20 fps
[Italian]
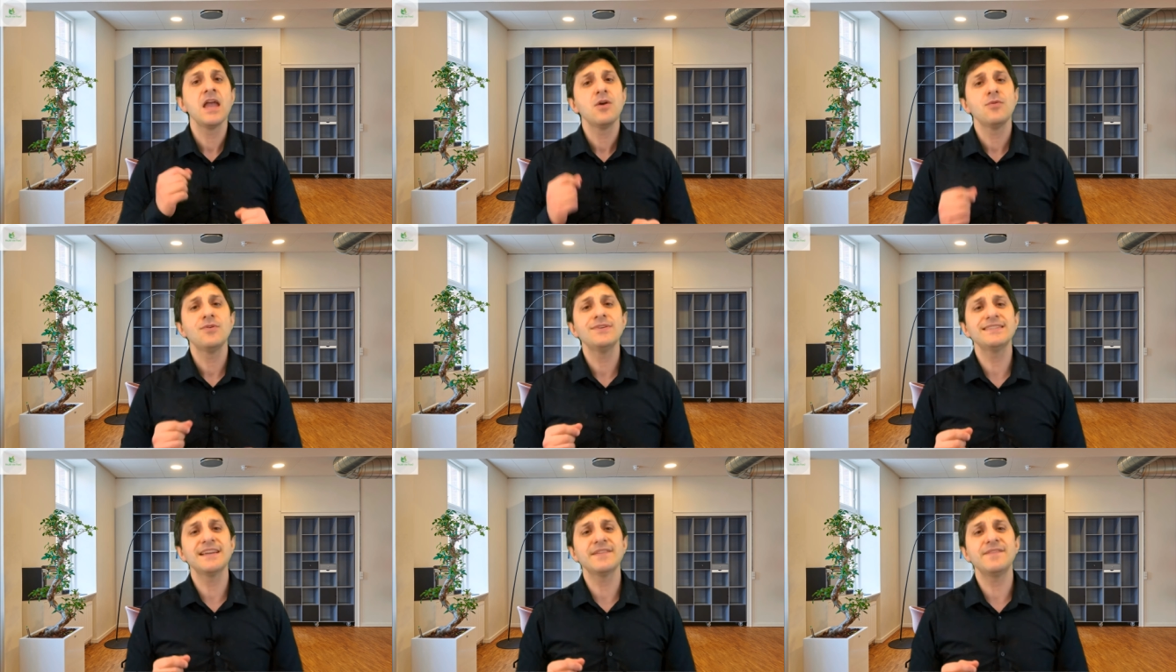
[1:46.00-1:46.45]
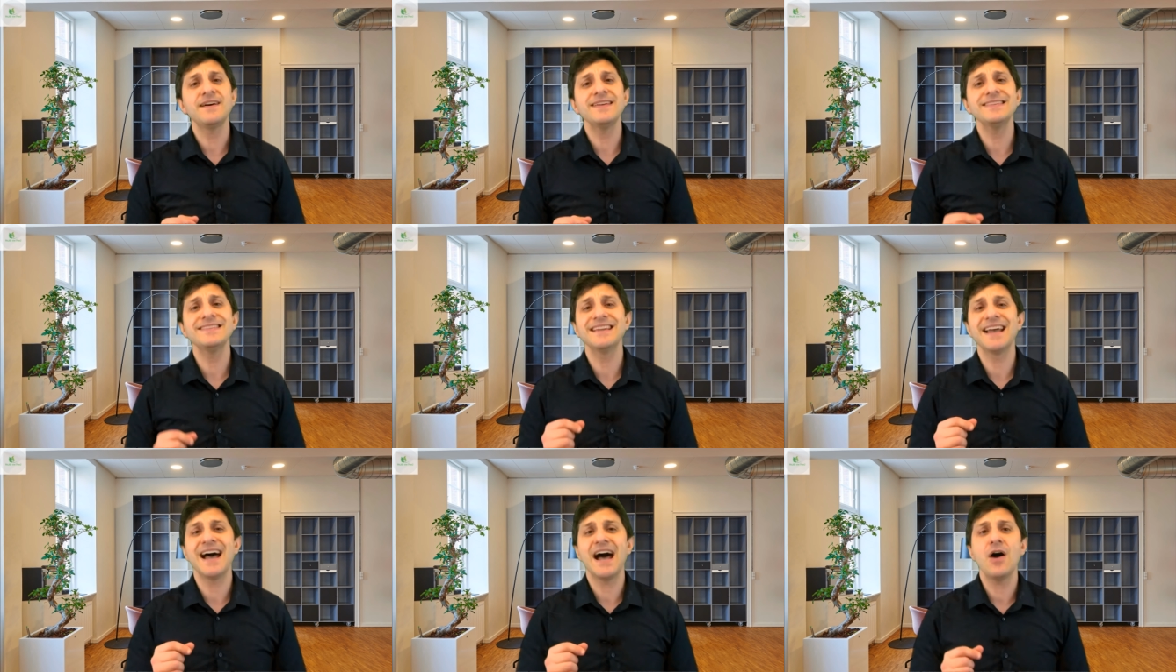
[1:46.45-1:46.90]
Questa
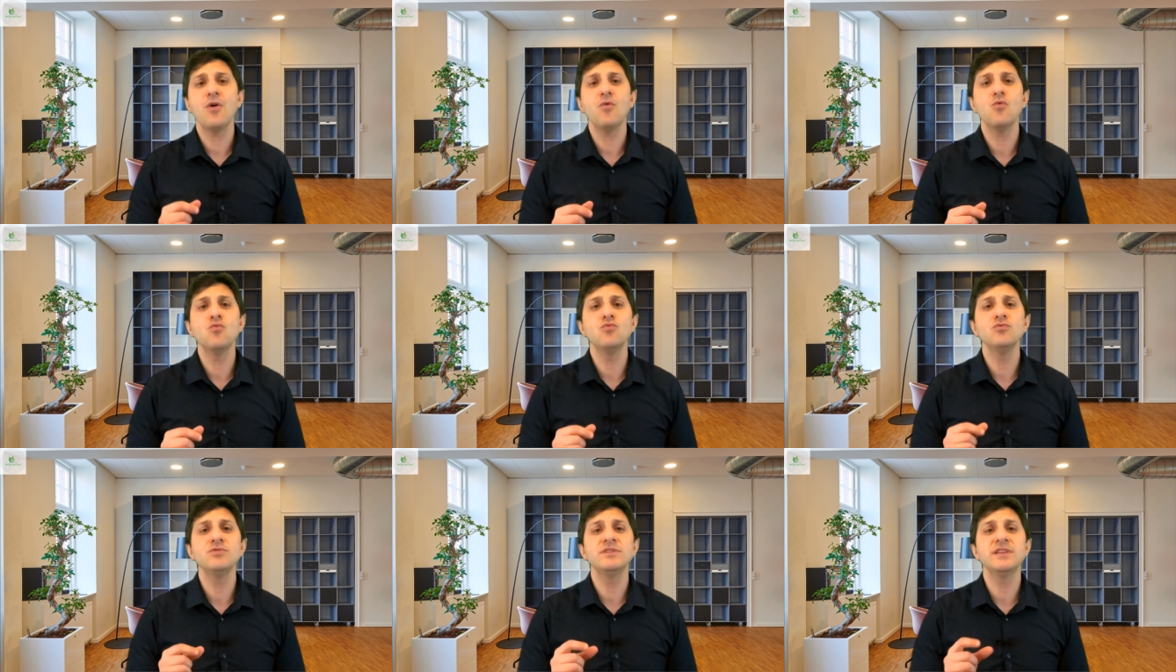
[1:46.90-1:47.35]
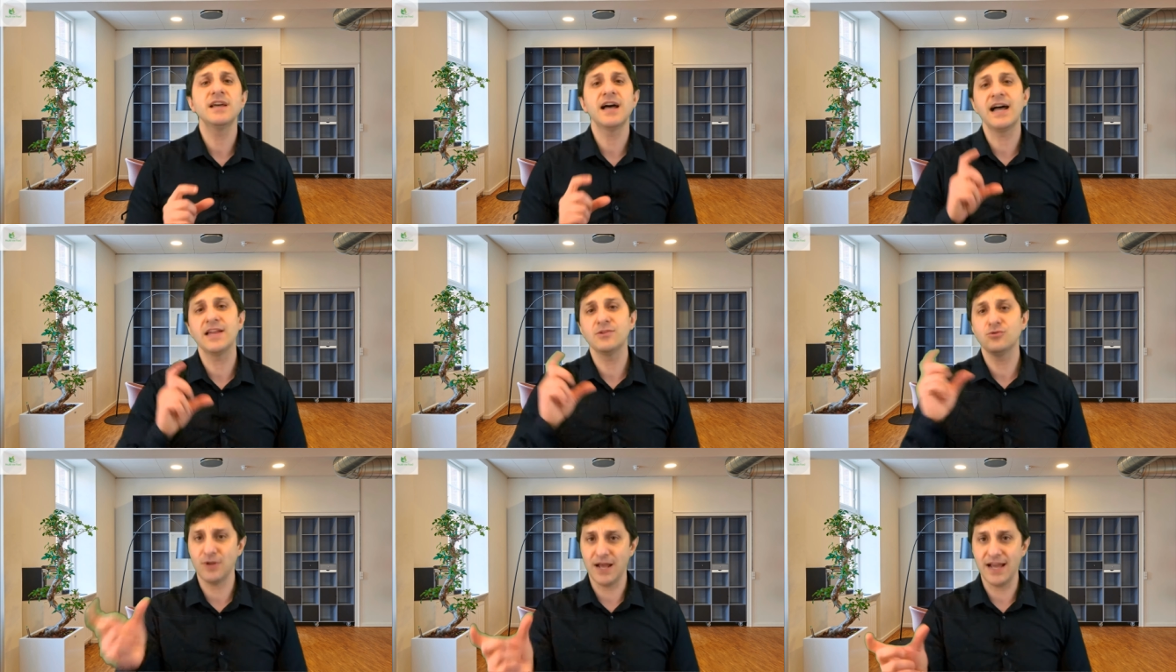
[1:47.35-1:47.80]
fase ha
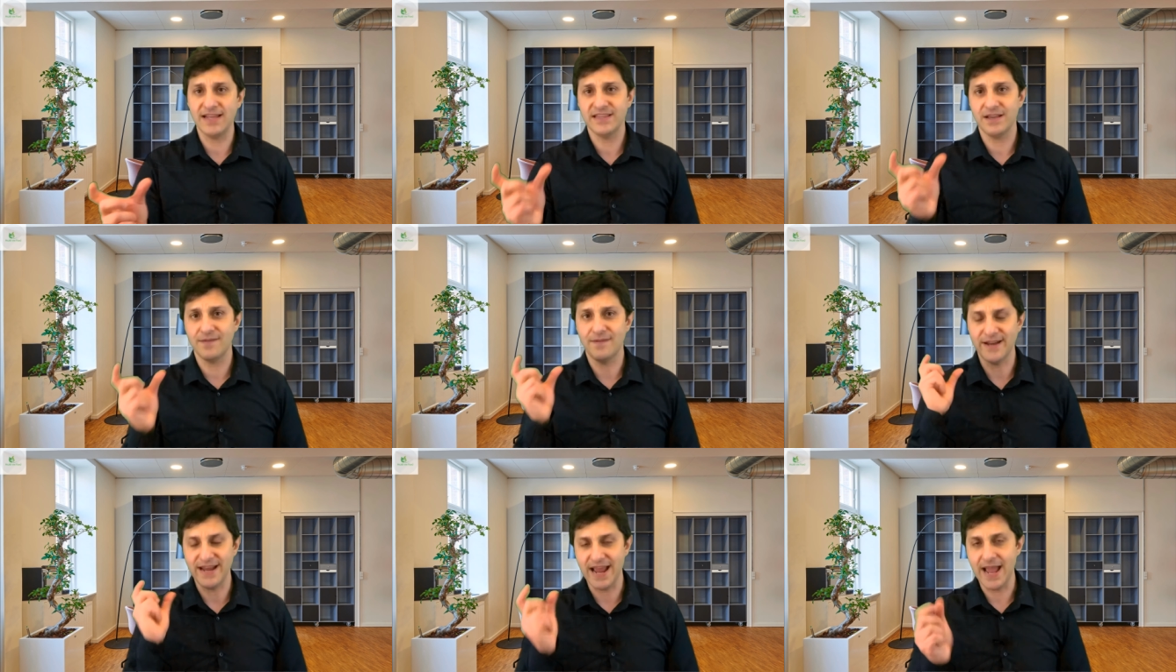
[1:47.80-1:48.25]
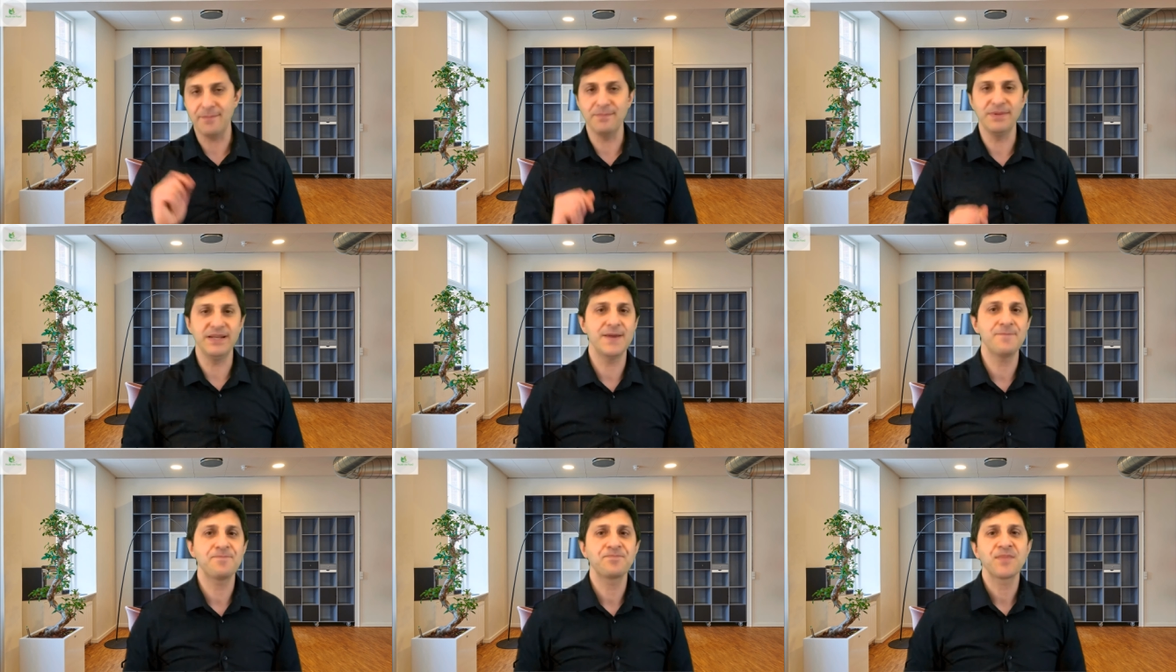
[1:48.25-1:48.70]
una durata
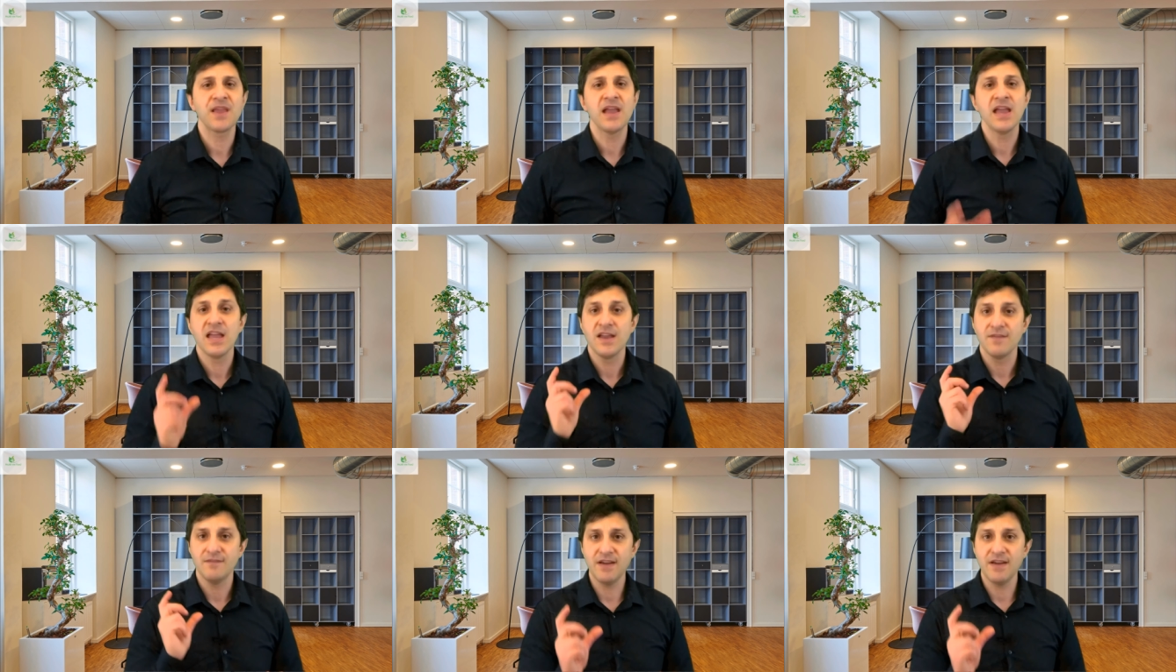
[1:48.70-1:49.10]
variabile